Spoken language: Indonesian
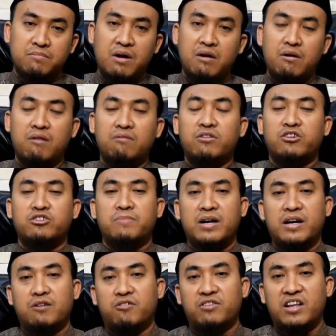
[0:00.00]
bahwa Allah
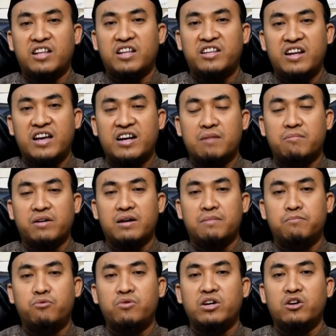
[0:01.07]
Subhanahu wa taala tidak akan
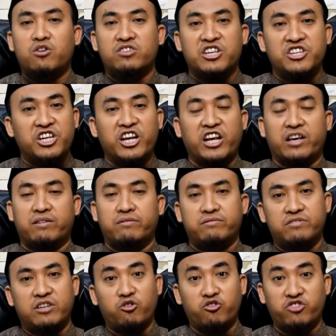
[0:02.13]
mengampuni dosa syirik,
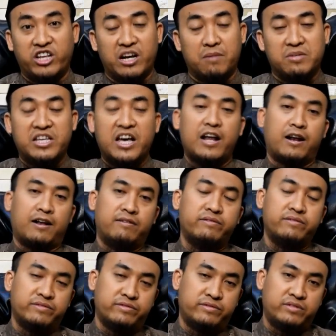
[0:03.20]
itu syirik besar.
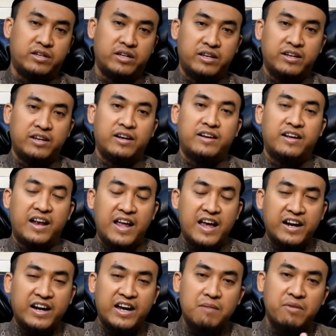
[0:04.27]
Dan
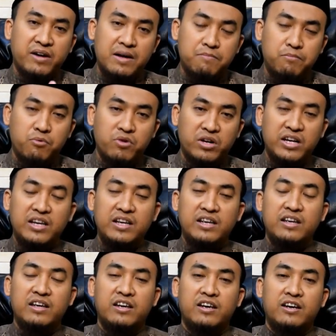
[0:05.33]
akan mengampuni
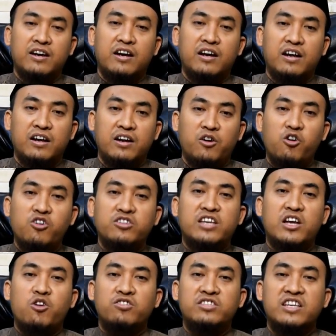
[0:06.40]

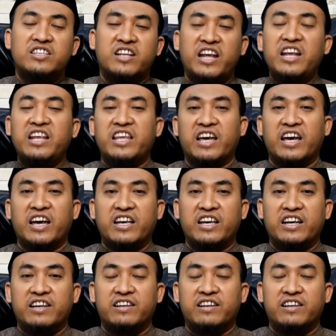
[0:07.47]
dosa-dosa selainnya